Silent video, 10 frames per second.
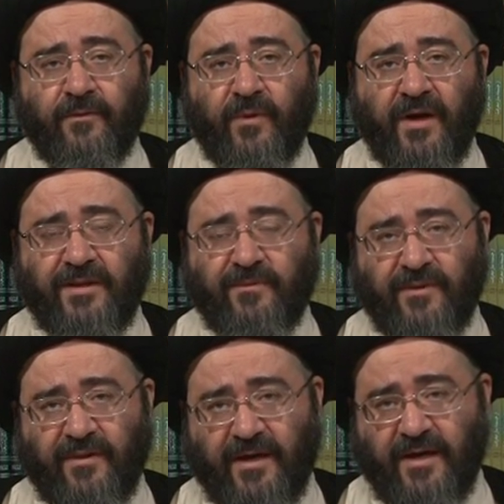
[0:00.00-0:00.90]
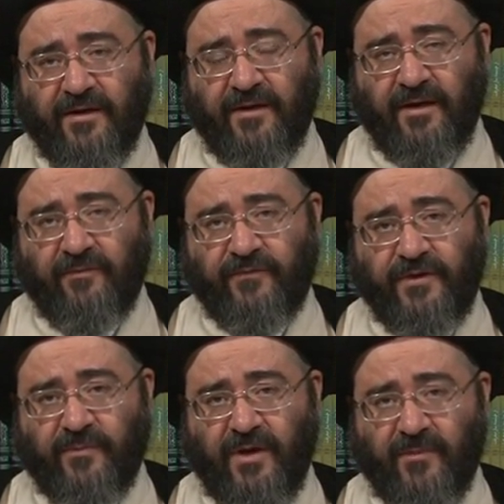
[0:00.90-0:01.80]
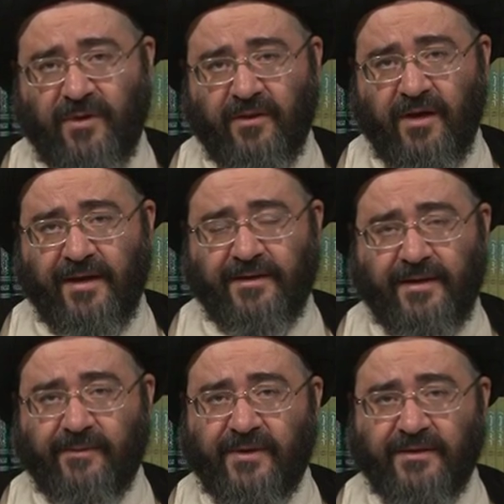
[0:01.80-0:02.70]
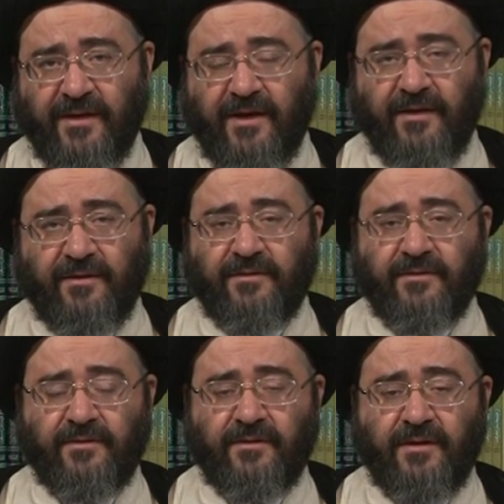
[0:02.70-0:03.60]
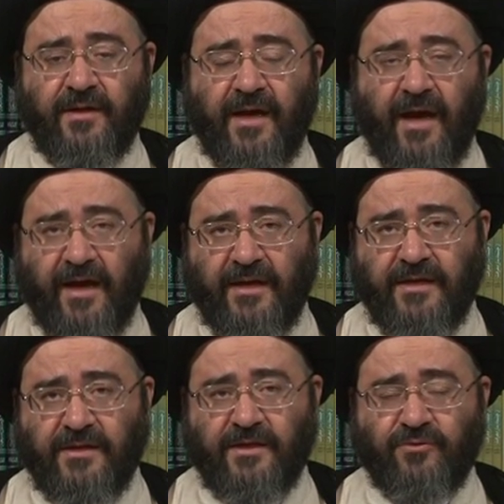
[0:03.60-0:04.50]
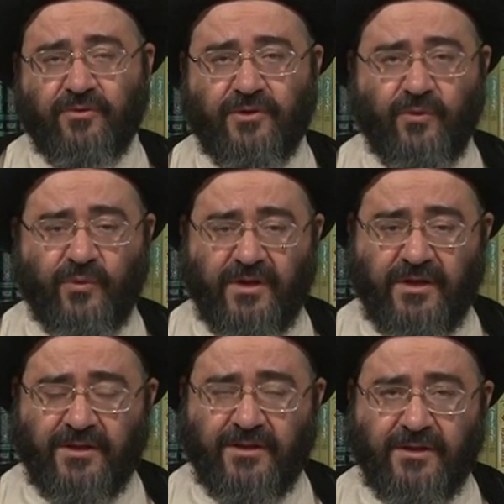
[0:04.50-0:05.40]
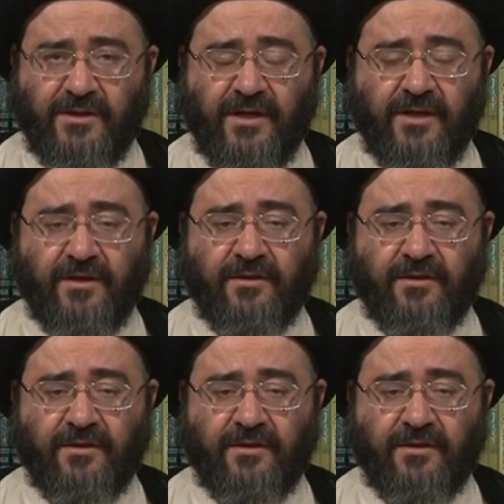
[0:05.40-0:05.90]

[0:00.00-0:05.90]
وقد ذكرنا فيما مضى أن البداء عقيدة توحيدية